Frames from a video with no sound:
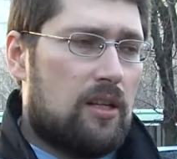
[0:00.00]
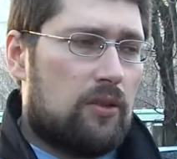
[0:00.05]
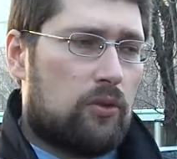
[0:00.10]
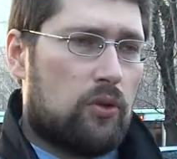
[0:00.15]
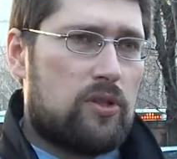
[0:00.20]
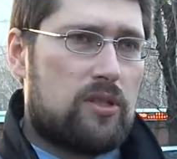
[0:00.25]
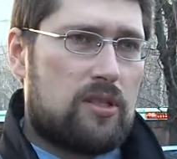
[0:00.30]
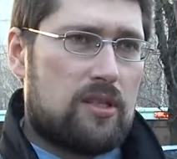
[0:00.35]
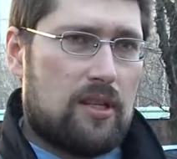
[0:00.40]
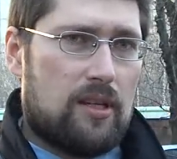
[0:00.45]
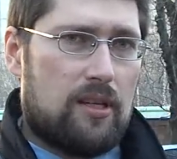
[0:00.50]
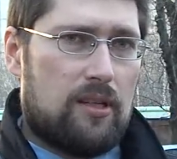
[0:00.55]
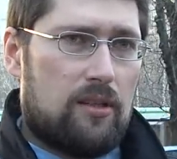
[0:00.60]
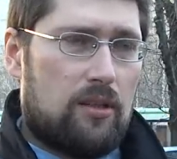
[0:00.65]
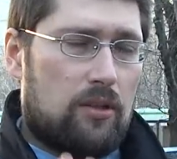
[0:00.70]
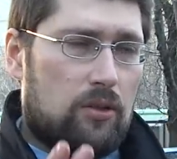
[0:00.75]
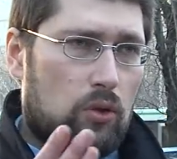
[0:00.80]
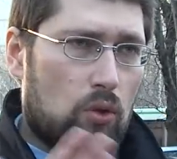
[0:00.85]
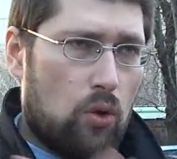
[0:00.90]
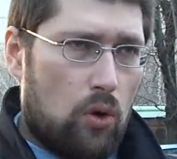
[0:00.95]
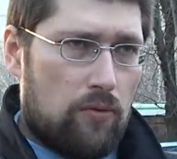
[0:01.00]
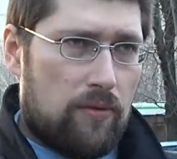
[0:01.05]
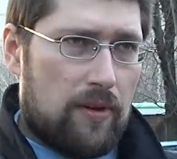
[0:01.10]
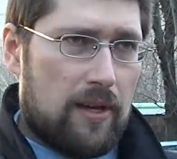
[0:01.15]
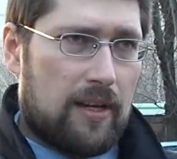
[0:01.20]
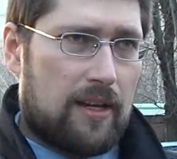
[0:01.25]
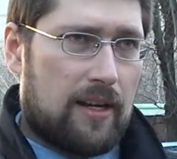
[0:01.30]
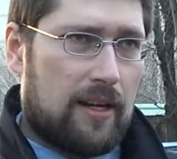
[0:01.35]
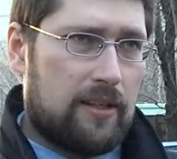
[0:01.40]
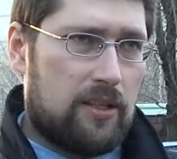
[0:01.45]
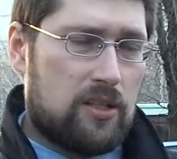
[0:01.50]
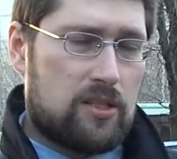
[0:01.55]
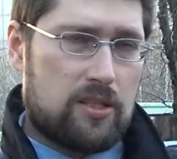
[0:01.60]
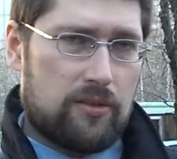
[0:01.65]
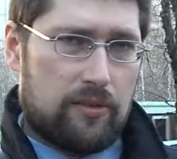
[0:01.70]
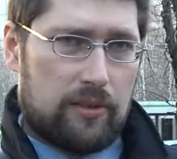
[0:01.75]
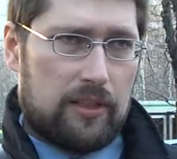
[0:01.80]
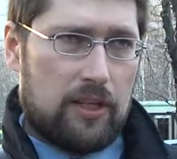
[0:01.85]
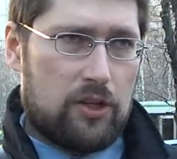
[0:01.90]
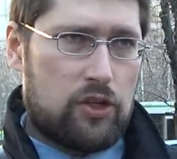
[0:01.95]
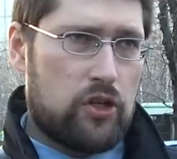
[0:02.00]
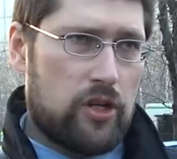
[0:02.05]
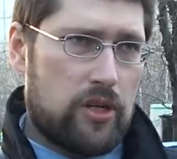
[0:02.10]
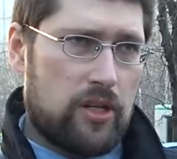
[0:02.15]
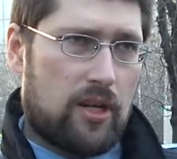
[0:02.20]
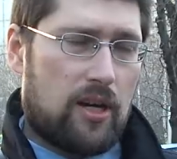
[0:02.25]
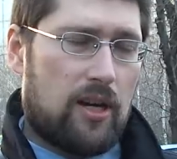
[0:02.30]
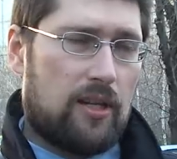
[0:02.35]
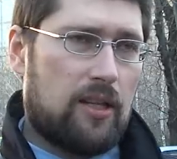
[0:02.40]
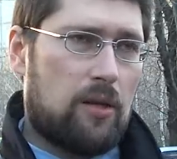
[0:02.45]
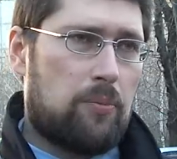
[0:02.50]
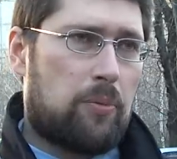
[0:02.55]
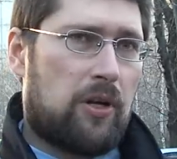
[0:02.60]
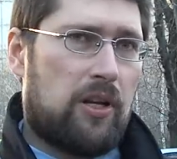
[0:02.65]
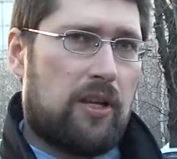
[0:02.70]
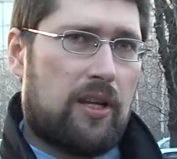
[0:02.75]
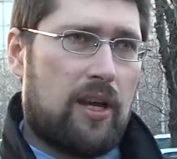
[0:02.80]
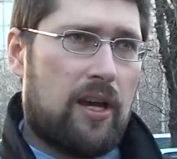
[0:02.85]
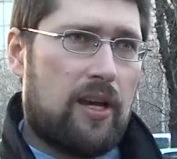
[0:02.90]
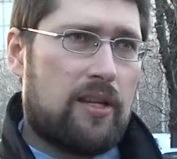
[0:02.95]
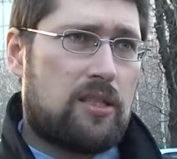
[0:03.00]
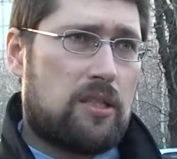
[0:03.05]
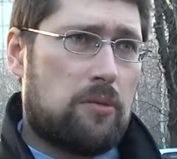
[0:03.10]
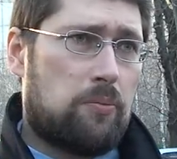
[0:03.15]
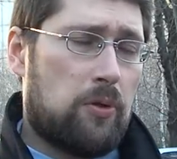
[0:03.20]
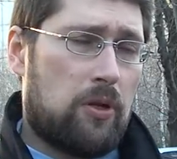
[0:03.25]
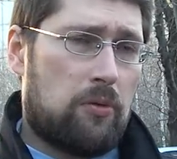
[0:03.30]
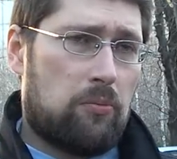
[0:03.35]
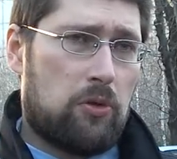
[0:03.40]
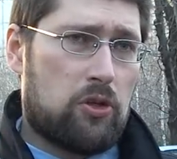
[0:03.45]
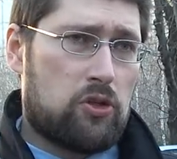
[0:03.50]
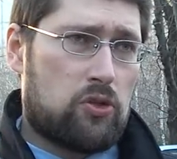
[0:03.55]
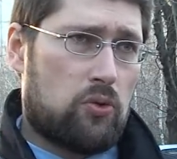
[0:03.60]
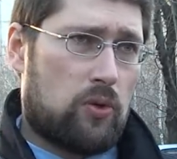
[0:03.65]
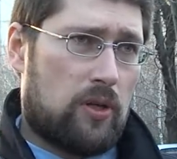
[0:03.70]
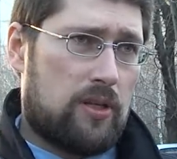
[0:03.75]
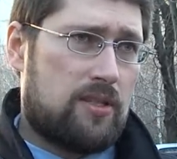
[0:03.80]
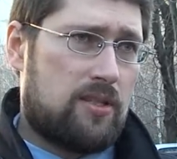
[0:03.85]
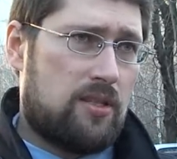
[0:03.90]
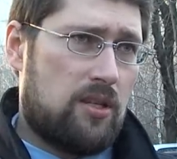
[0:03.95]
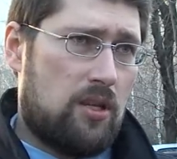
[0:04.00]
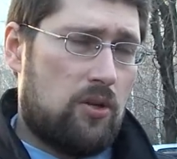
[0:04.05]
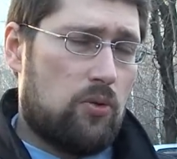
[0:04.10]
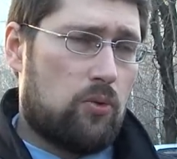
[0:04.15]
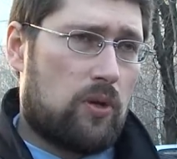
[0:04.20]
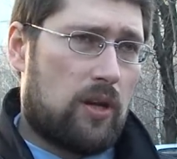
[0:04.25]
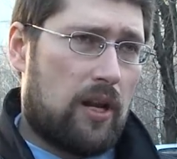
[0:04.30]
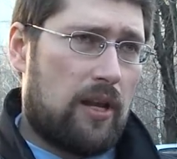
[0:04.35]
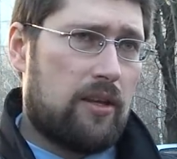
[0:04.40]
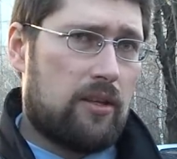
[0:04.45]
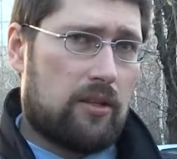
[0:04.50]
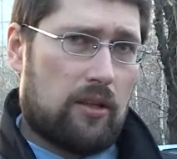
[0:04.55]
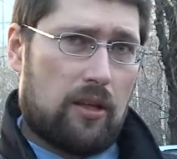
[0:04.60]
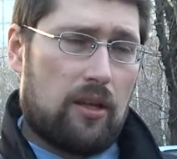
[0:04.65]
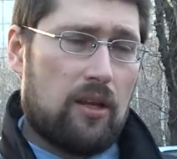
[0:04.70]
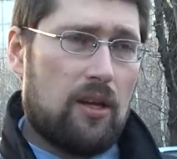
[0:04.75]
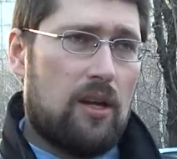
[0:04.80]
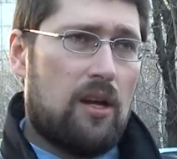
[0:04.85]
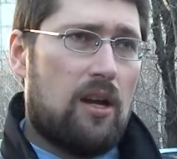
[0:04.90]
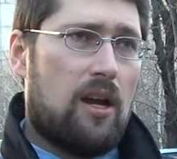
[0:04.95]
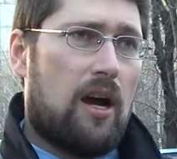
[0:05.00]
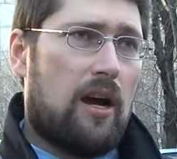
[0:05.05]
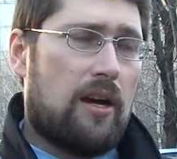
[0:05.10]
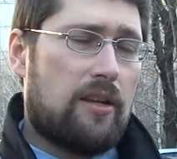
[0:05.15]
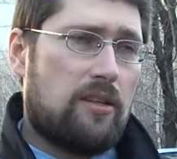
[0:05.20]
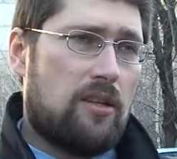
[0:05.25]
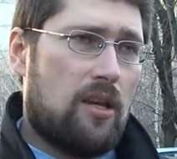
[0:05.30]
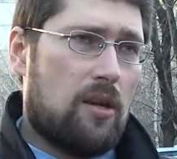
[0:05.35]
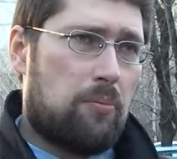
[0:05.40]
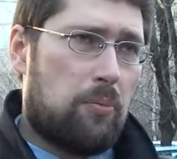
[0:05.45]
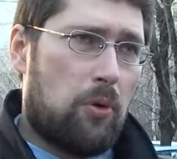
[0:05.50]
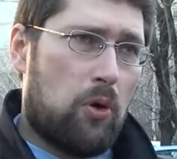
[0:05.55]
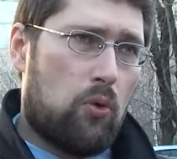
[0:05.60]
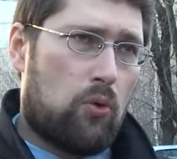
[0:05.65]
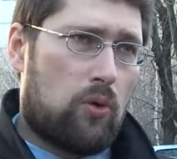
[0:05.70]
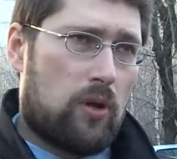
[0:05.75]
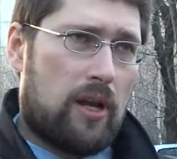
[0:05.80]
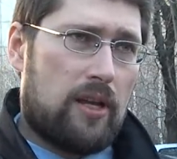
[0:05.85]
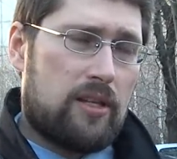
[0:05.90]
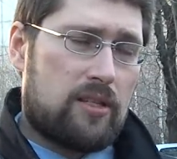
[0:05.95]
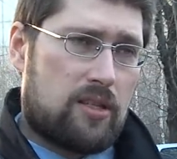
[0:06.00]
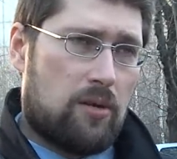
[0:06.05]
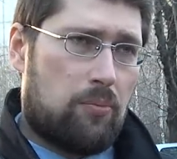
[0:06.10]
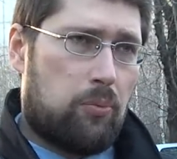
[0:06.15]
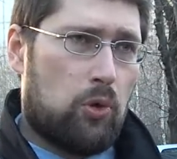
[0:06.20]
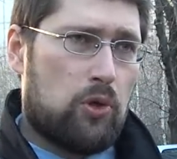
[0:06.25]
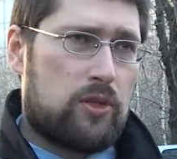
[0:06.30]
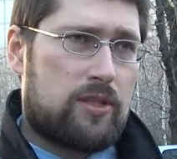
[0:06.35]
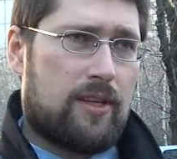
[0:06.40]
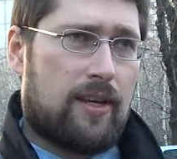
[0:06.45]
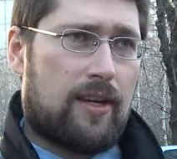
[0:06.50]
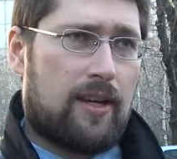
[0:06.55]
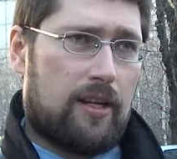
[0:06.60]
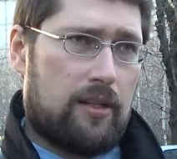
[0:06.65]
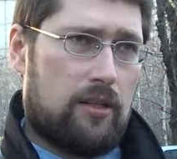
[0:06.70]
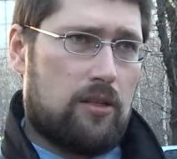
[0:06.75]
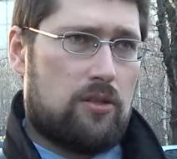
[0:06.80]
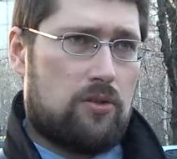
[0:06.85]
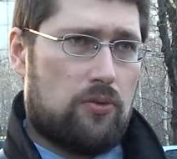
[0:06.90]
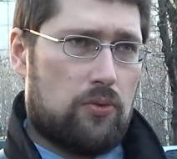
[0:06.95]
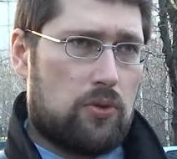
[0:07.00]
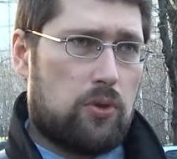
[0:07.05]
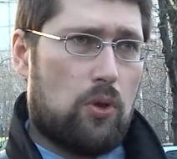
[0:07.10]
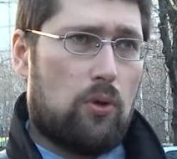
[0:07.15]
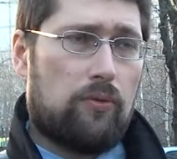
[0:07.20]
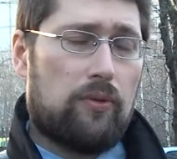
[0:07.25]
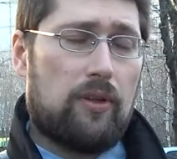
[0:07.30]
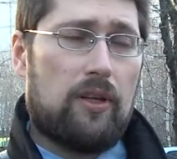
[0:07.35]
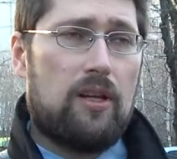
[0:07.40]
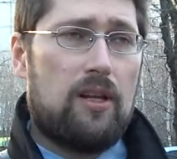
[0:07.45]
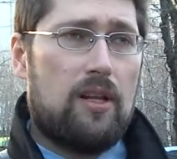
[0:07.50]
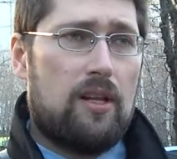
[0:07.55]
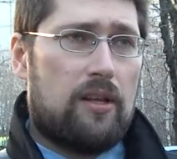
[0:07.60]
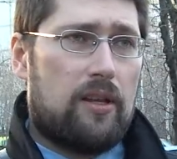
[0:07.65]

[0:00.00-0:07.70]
То есть новая граница в отношениях, она пролегает теперь между Россией и Украиной, а не по украинско-польской границе условно.